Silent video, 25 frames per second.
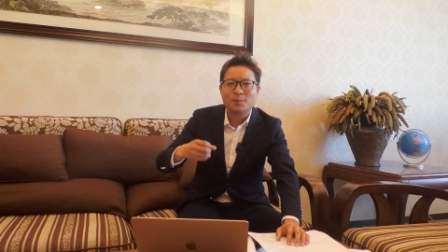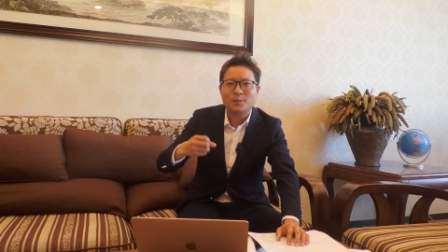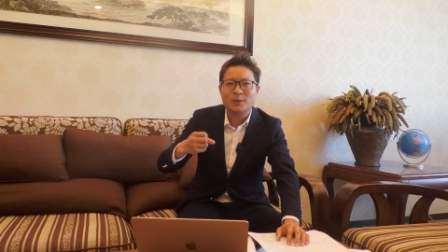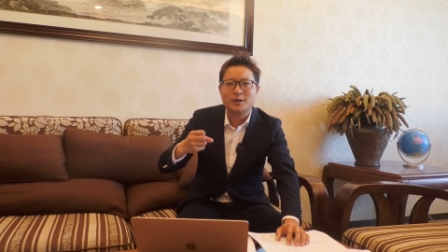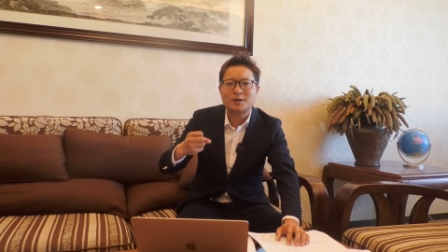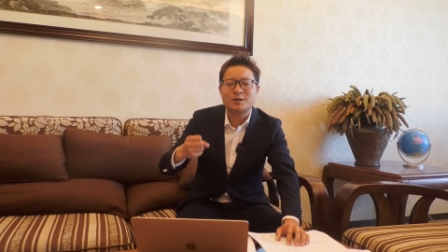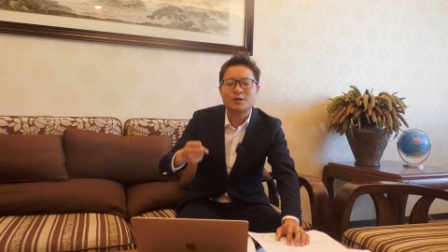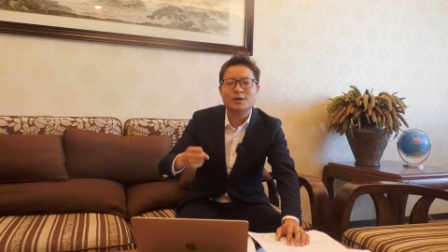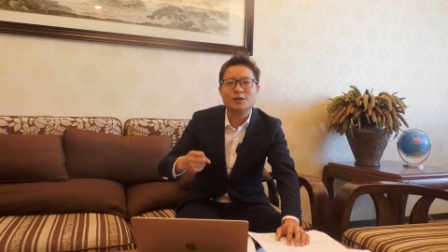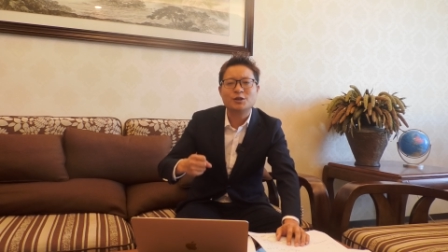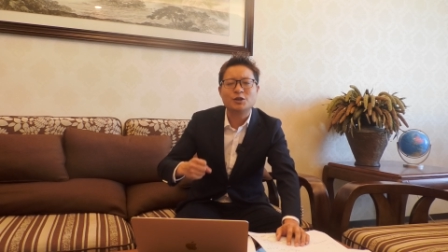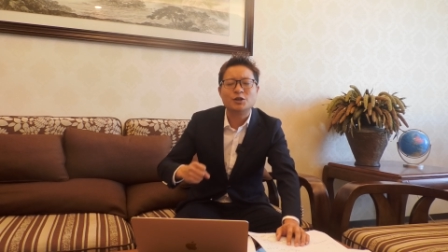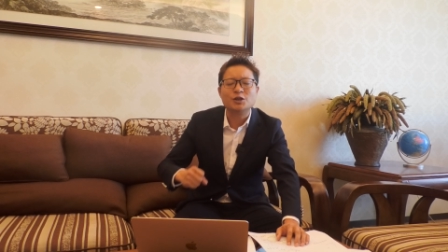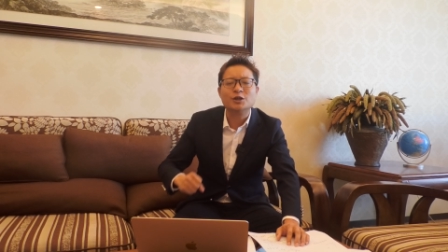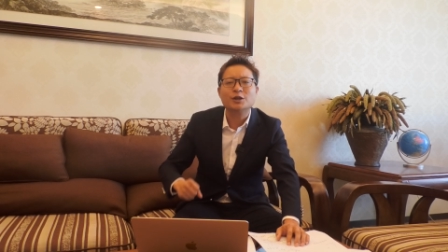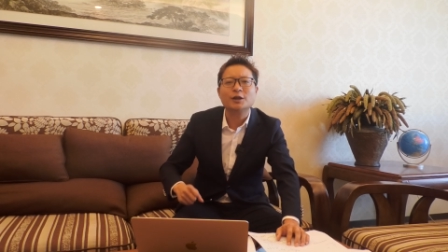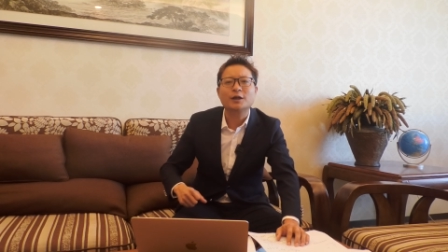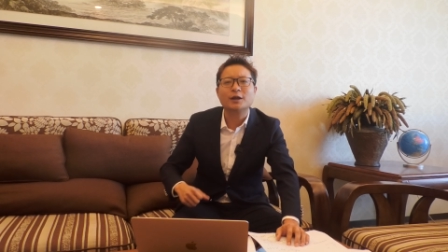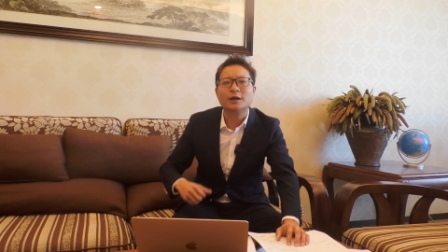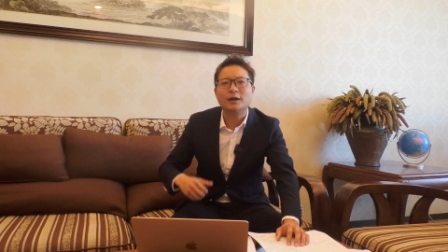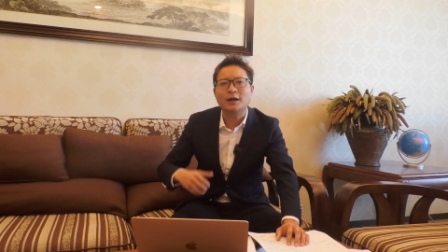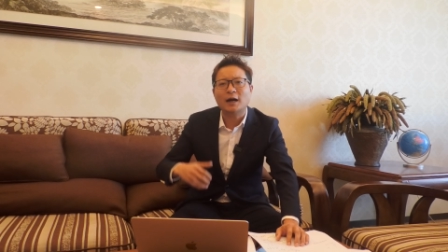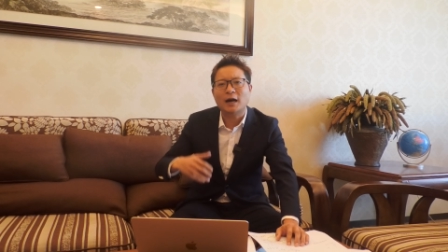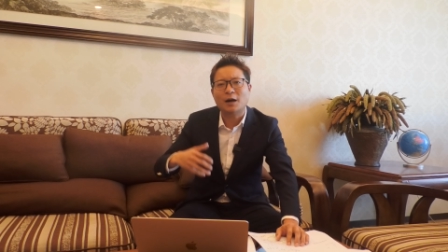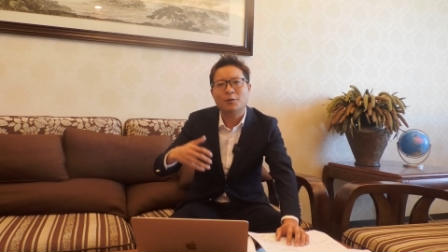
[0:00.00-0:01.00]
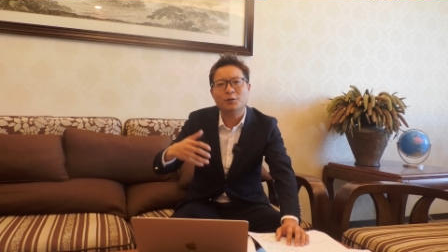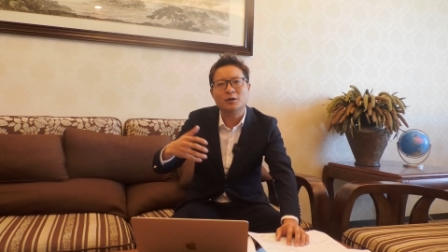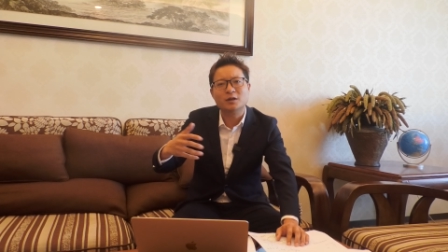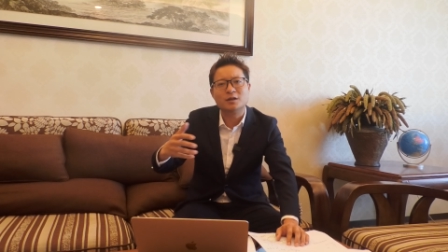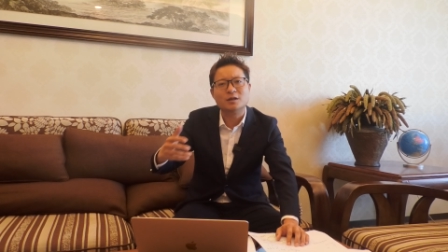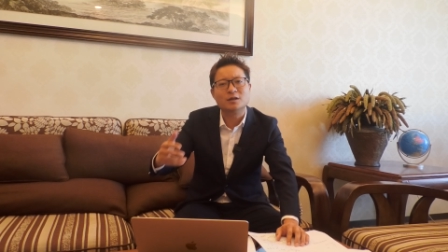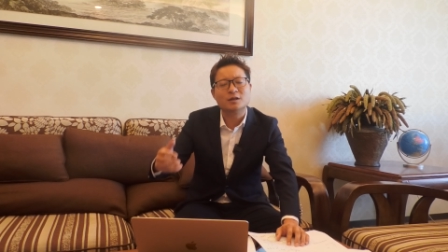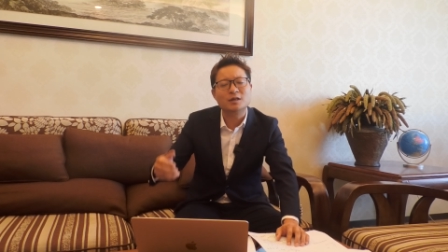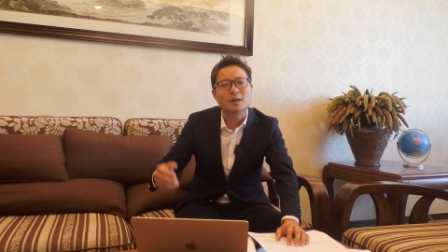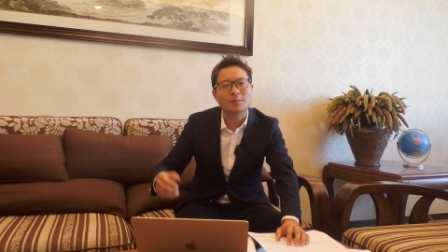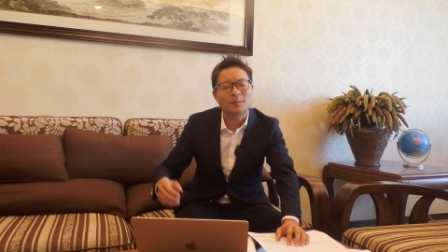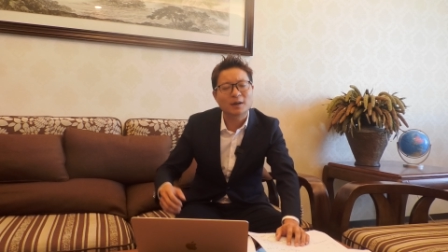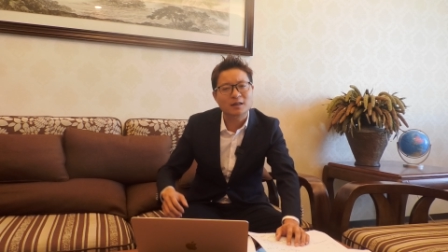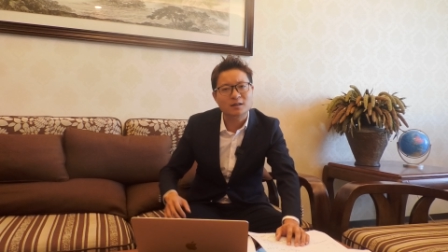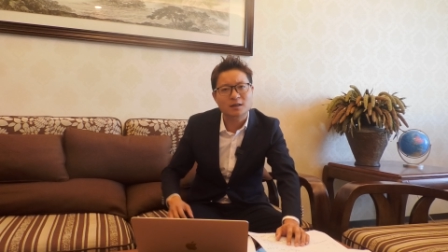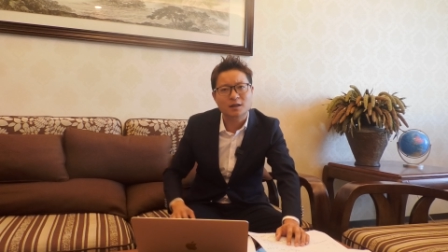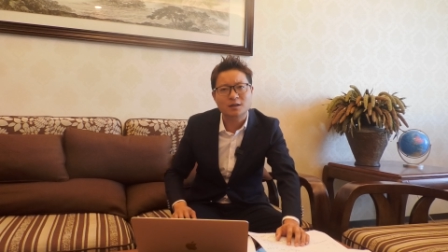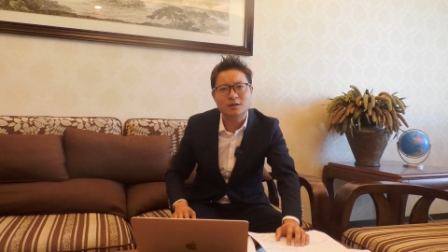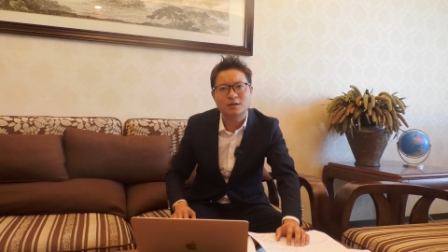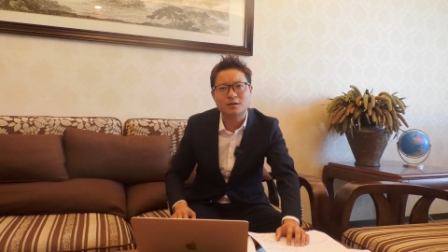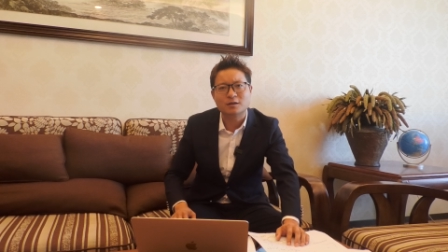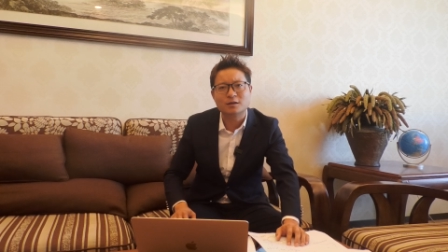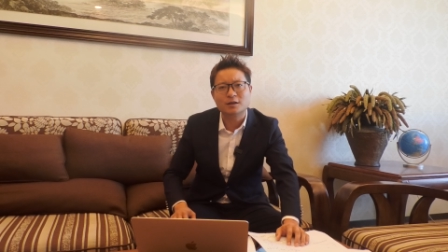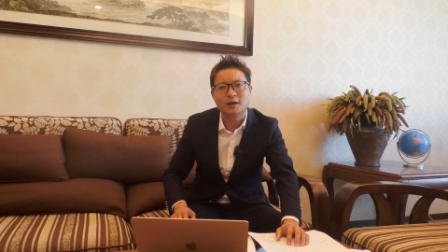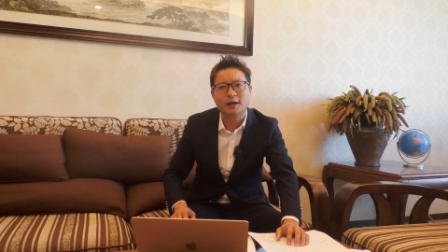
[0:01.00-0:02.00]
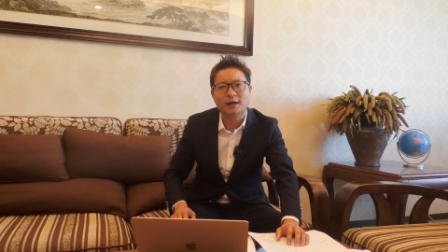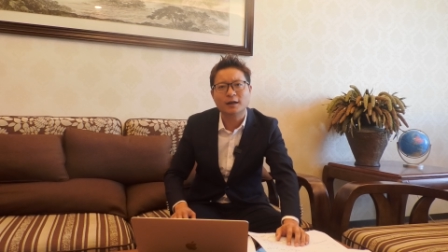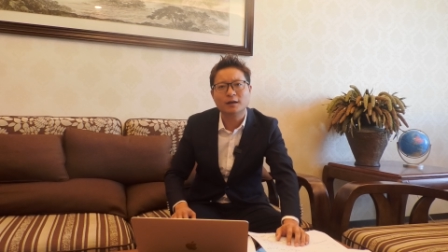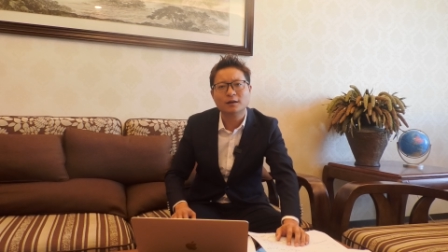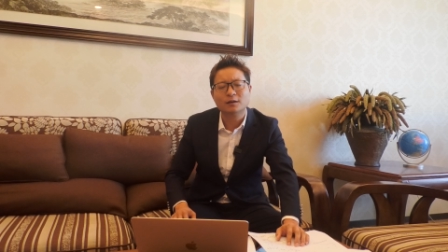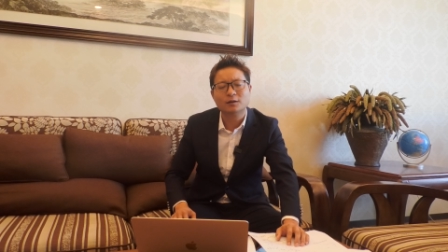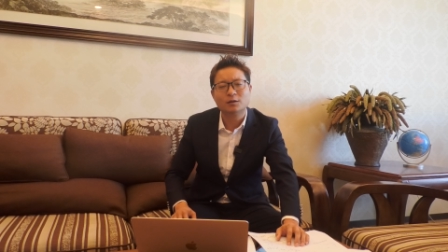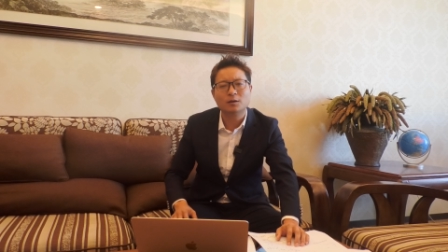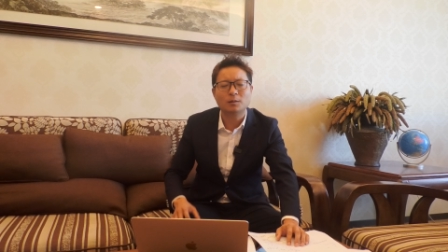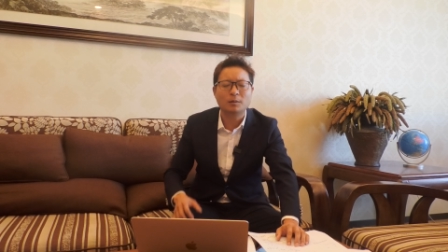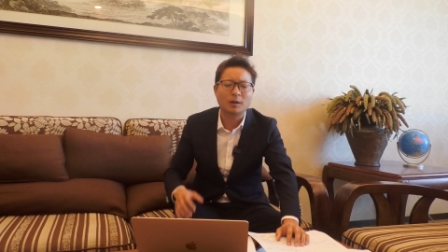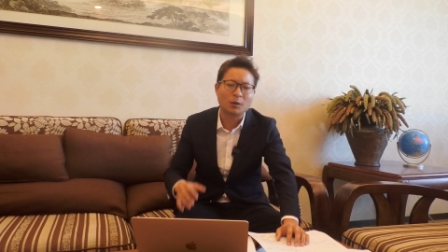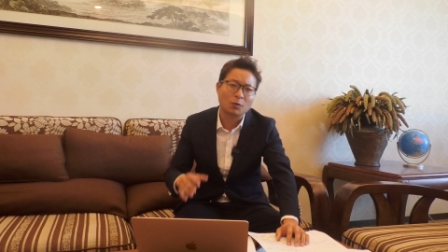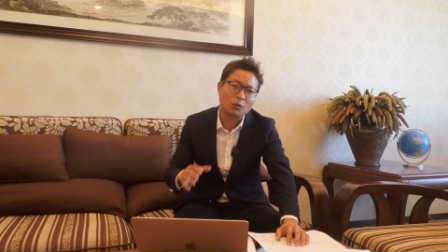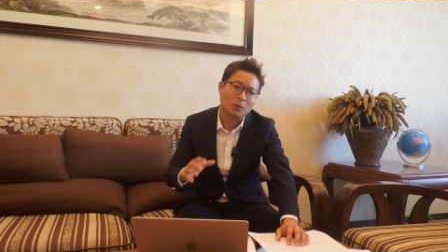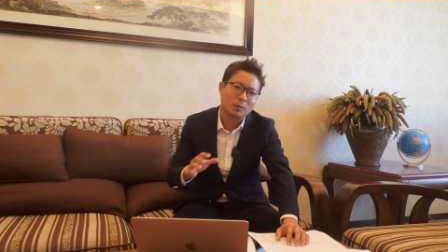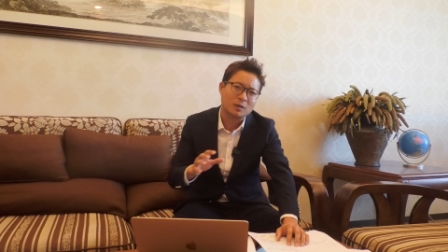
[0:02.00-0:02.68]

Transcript: Mr. 习可能还会执政蛮长时间，对不对？